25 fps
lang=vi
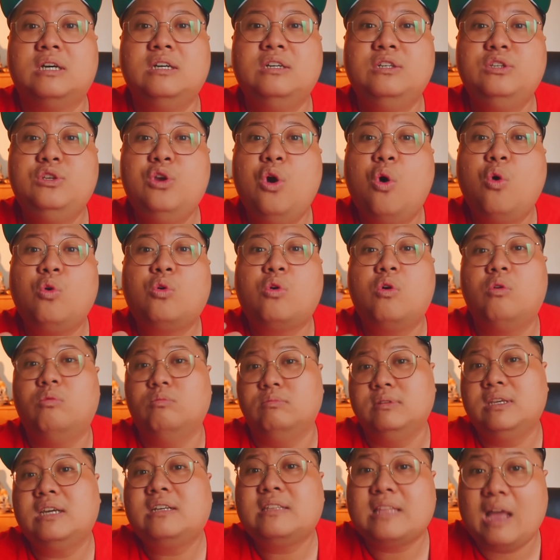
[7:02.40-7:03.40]
tư vô
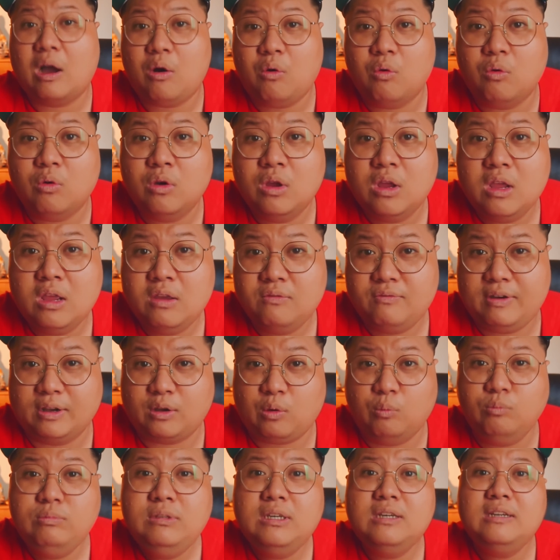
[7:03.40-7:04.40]
cùng nhức đầu và
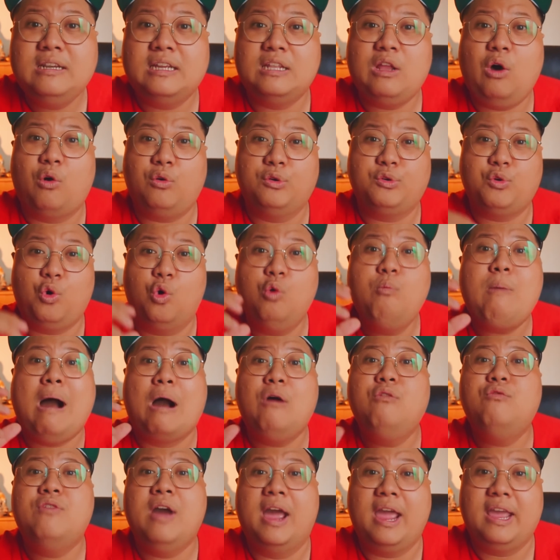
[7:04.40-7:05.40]
cũng như là đội ngũ
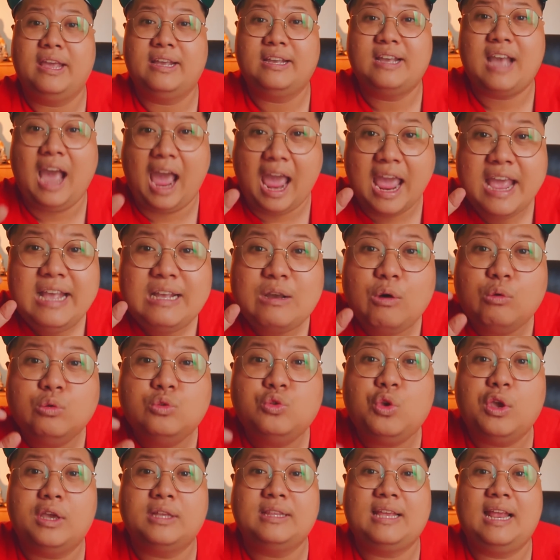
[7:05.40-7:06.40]
bảo vệ kể câu
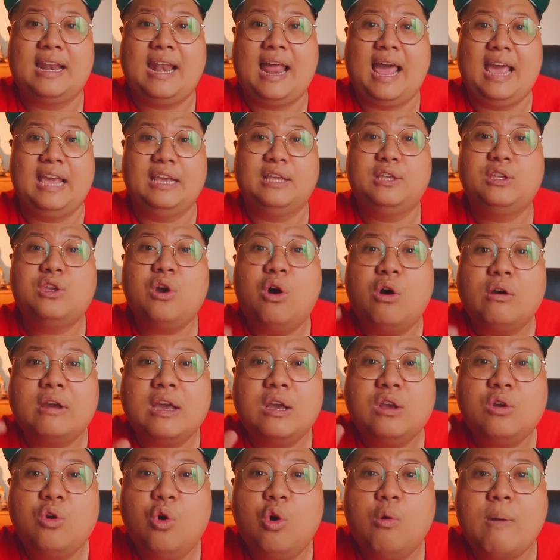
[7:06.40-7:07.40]
chuyện này lại cho
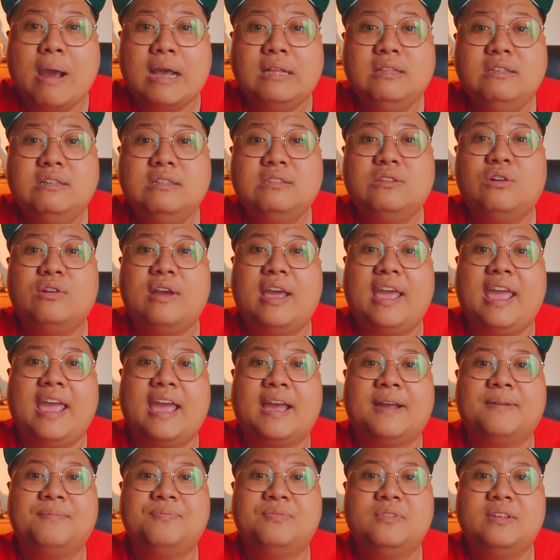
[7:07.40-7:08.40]
cái cô bán nước đó
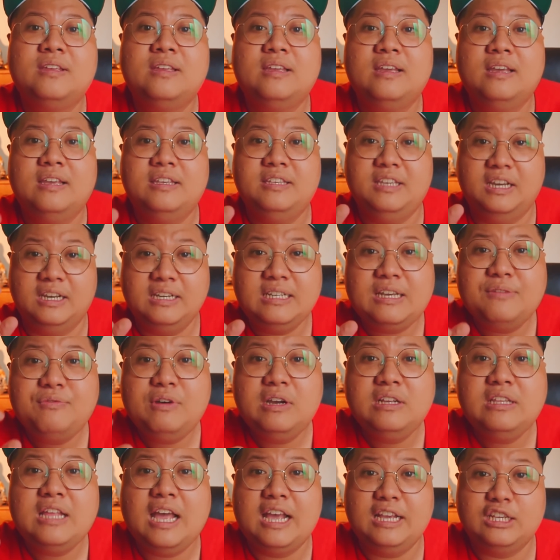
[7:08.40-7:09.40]
nghe những cái
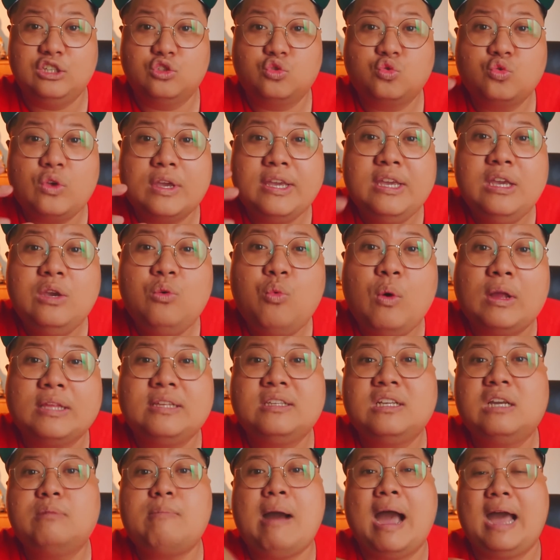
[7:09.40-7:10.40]
vấn đề xoay
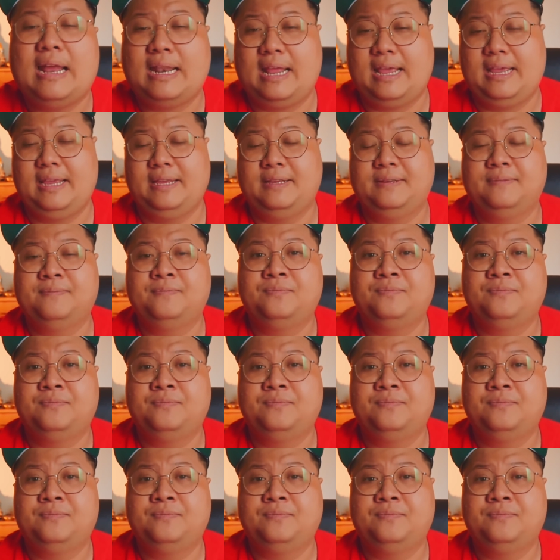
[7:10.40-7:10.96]
quanh cái bà này